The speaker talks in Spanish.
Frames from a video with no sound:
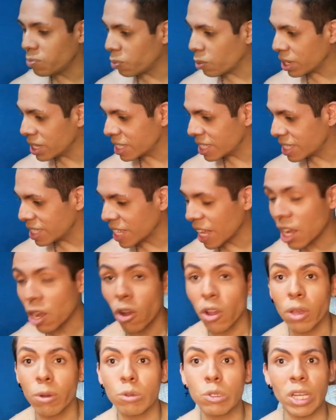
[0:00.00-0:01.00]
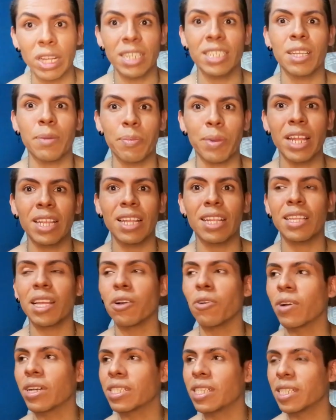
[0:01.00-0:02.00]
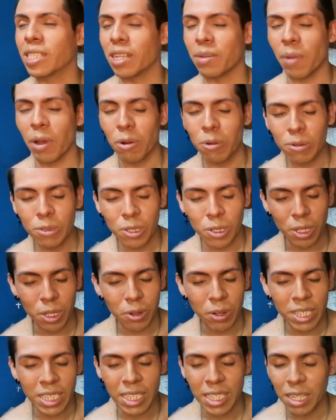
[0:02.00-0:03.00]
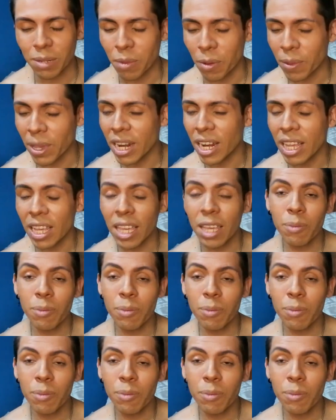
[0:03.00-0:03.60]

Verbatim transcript: pues tengo que usar esta prenda, tengo que sentirme a gusto, tengo que sentirme bien.